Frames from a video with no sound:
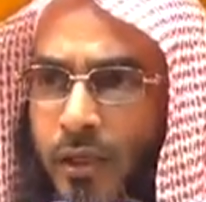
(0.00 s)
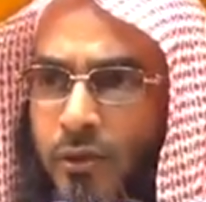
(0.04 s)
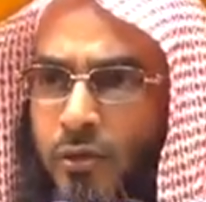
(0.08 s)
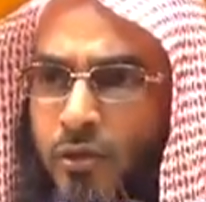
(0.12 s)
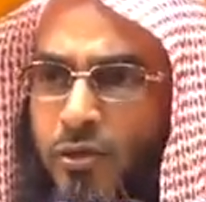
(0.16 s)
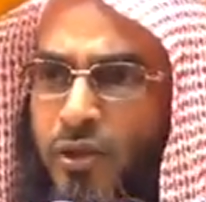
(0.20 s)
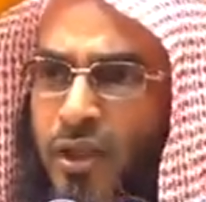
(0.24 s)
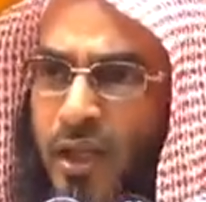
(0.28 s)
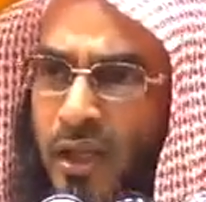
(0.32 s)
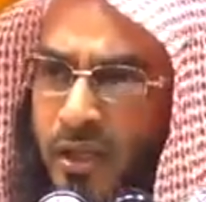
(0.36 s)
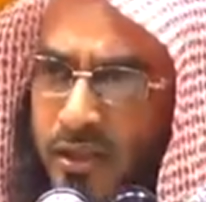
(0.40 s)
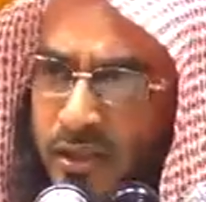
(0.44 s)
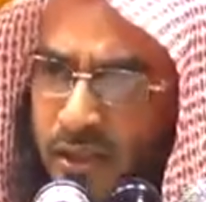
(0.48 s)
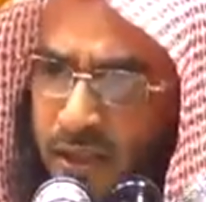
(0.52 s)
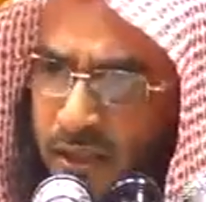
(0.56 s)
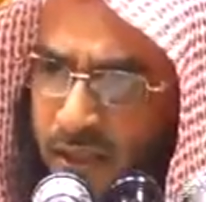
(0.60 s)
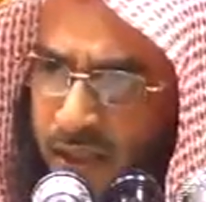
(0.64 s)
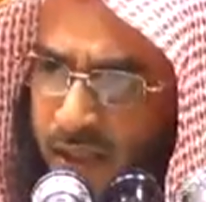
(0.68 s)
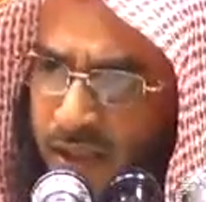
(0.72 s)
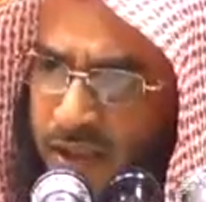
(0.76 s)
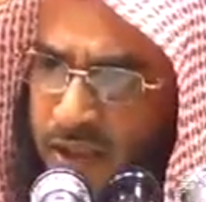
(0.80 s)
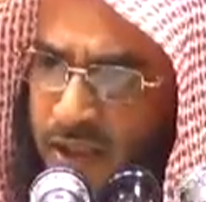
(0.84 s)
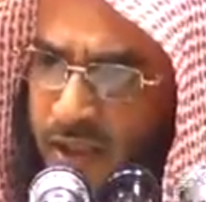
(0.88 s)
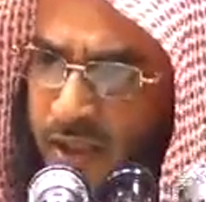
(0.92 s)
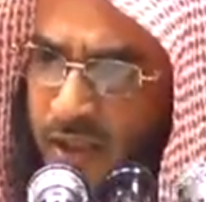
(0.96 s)
দুনিয়ার
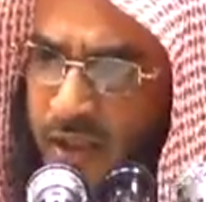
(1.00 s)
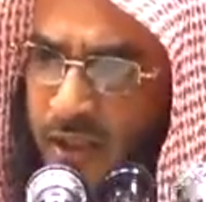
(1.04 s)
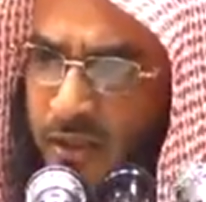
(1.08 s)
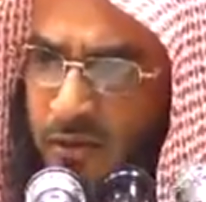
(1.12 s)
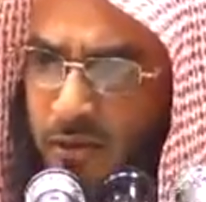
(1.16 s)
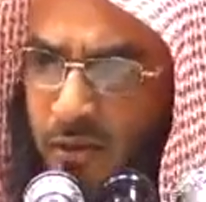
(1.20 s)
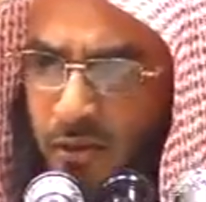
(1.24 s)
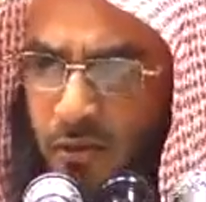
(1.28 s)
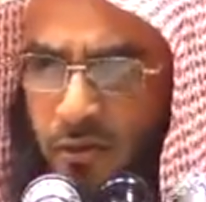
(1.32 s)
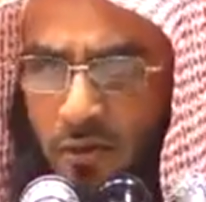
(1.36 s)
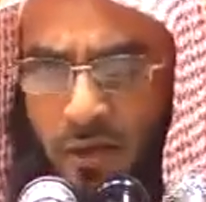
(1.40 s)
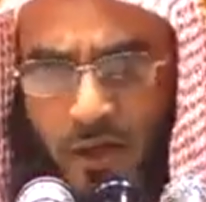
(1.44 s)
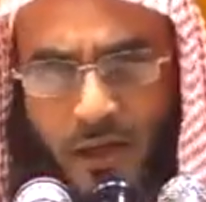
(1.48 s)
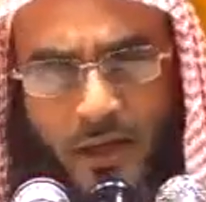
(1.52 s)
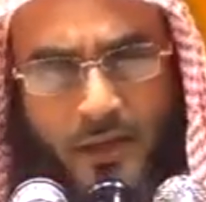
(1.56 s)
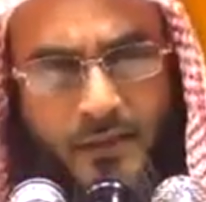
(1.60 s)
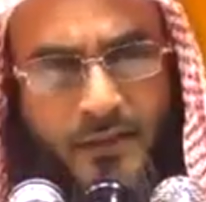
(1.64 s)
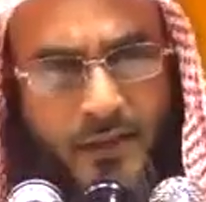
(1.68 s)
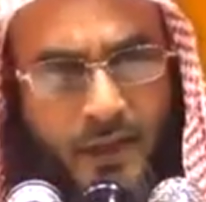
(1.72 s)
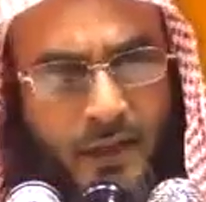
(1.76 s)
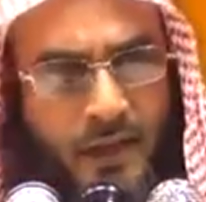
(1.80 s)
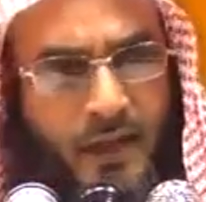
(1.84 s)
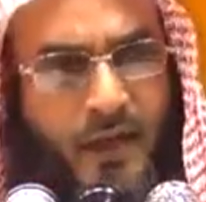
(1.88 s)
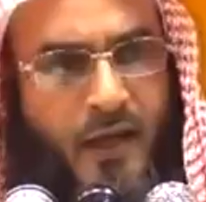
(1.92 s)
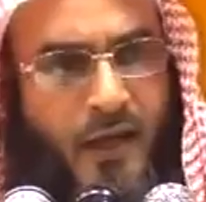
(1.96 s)
শিক্ষায় শিক্ষিত লোকেরা
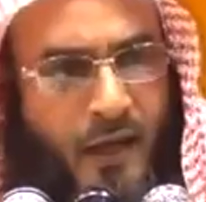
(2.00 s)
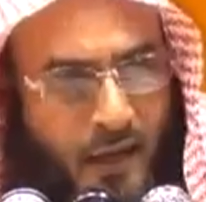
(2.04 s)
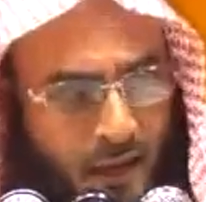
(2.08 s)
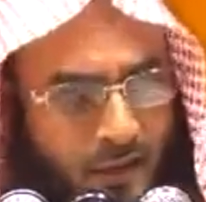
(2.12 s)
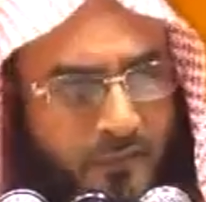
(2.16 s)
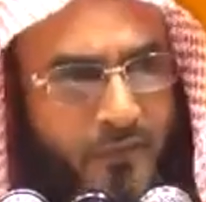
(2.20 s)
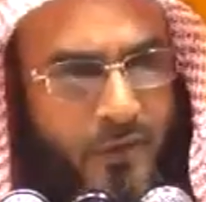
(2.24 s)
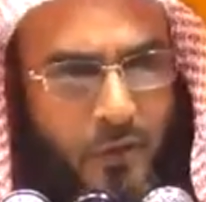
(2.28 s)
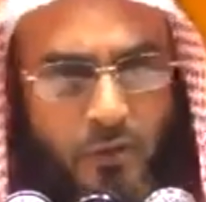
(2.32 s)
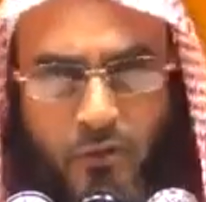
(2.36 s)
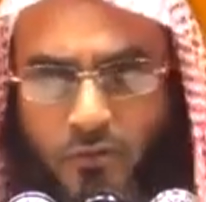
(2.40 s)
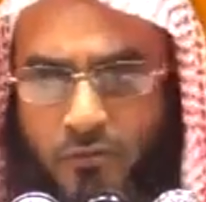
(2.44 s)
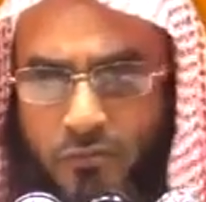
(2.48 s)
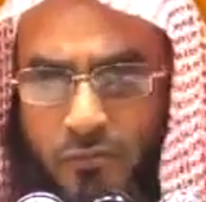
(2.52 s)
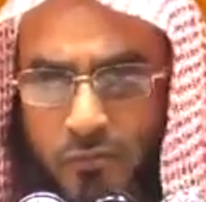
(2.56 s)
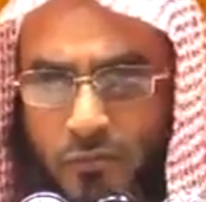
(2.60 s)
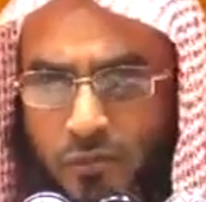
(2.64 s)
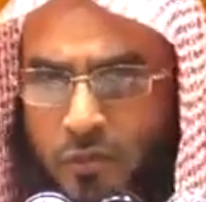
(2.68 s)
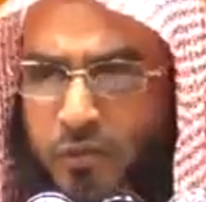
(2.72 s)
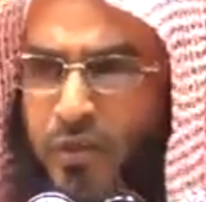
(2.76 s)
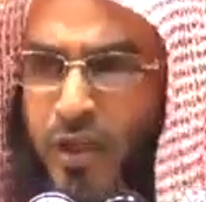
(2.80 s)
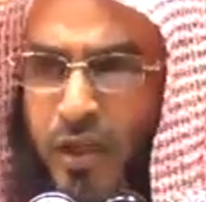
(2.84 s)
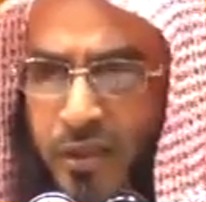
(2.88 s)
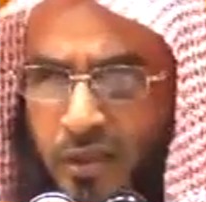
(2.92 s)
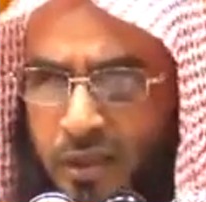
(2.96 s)
যারা আল্লাহ ভীরু
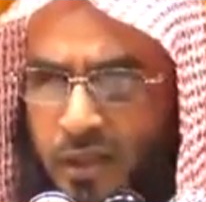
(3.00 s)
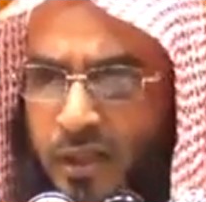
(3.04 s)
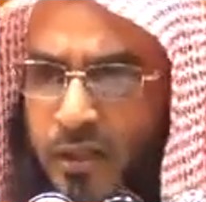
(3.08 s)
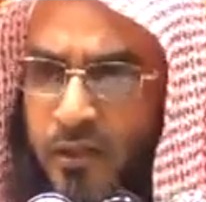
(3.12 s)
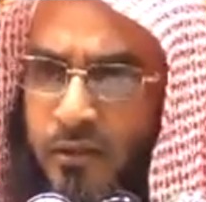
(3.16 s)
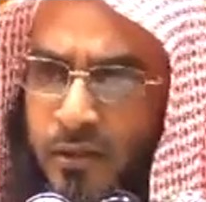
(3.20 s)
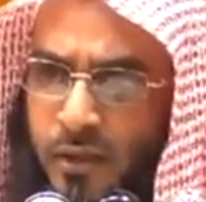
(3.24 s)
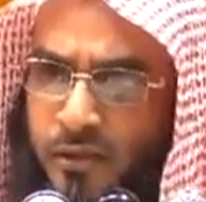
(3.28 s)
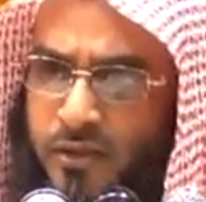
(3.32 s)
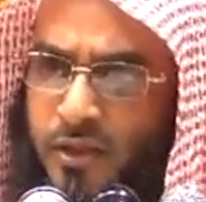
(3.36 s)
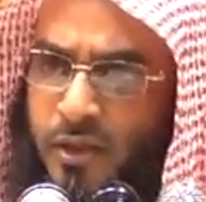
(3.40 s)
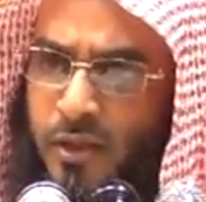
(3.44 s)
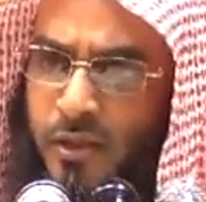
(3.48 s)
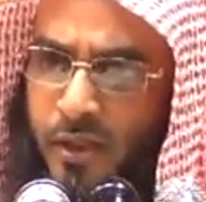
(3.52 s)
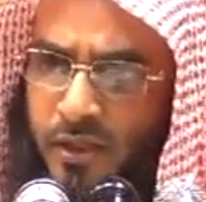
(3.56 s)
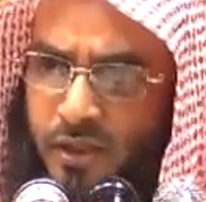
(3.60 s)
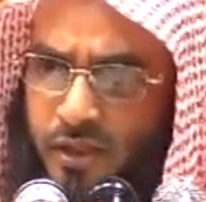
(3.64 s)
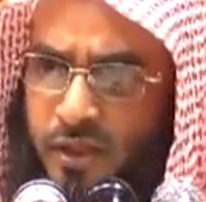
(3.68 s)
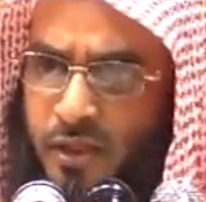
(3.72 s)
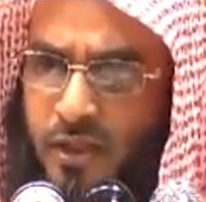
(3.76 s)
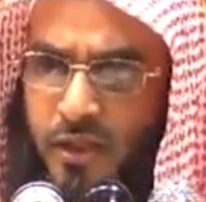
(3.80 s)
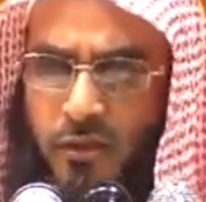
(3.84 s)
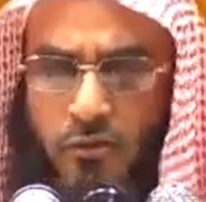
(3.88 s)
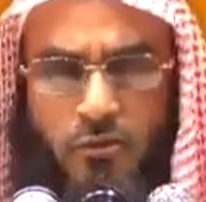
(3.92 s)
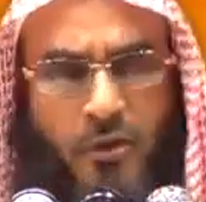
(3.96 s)
দুনিয়ার শিক্ষিত শিক্ষায়
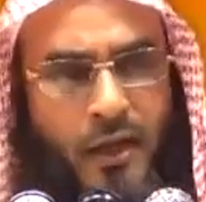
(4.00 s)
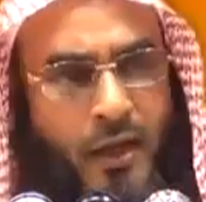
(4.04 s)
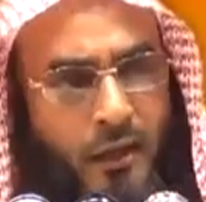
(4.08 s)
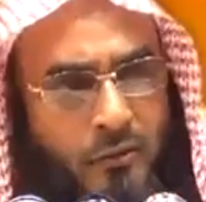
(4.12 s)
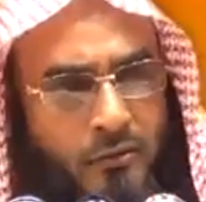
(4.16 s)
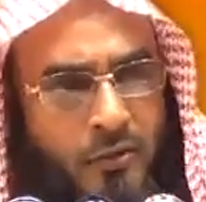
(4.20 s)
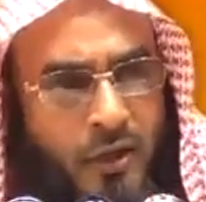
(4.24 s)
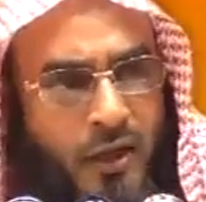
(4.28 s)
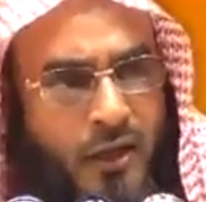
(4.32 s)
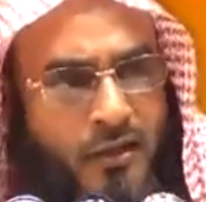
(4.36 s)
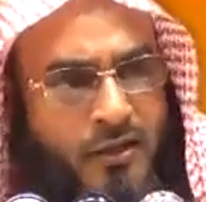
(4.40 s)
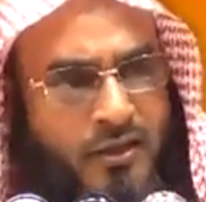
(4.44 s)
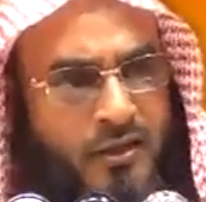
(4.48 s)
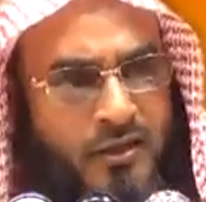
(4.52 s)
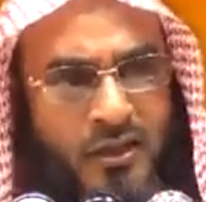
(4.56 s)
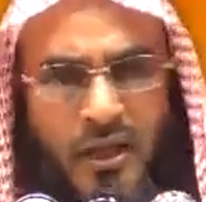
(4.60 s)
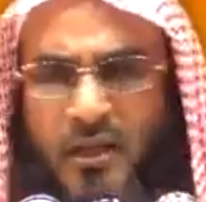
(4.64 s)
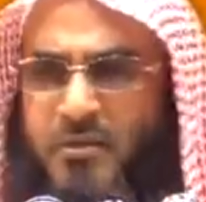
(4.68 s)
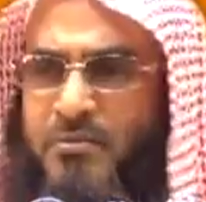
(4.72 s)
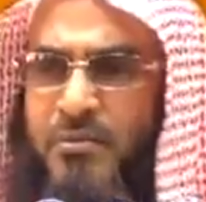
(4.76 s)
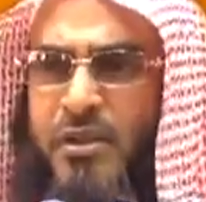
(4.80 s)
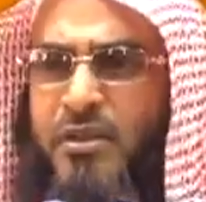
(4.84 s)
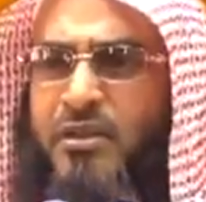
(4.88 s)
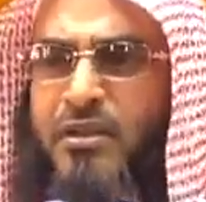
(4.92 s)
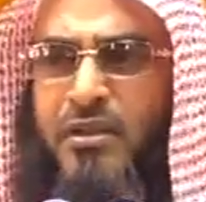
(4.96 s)
শিক্ষিত একদল আছে
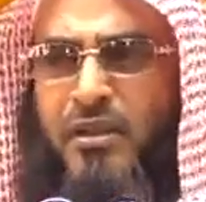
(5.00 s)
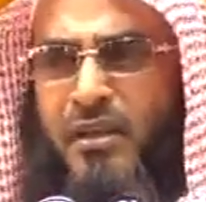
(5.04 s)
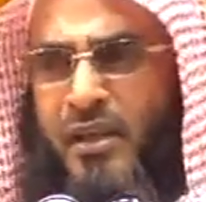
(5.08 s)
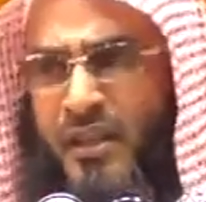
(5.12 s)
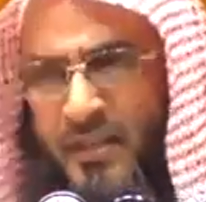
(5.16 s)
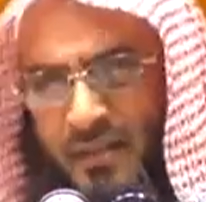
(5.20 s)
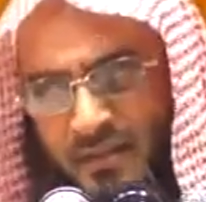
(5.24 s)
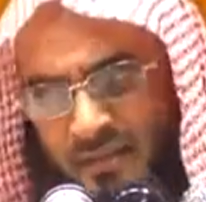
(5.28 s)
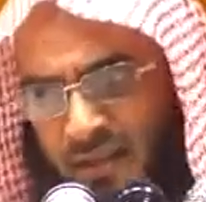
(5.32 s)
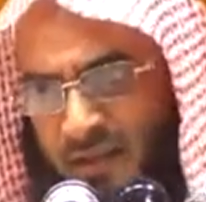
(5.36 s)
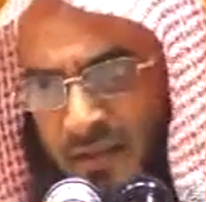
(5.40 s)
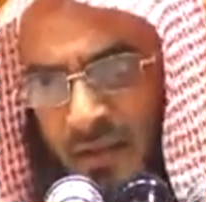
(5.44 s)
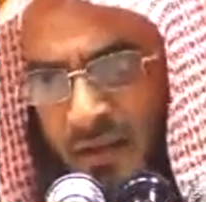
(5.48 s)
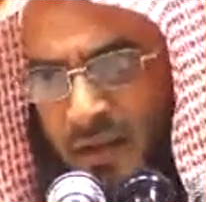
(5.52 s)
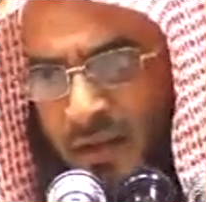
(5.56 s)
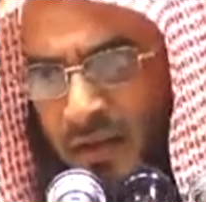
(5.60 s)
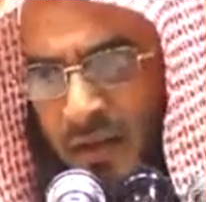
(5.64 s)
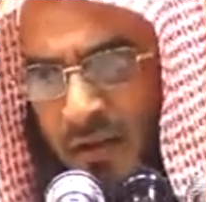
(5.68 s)
যারা বেদিন নাস্তিক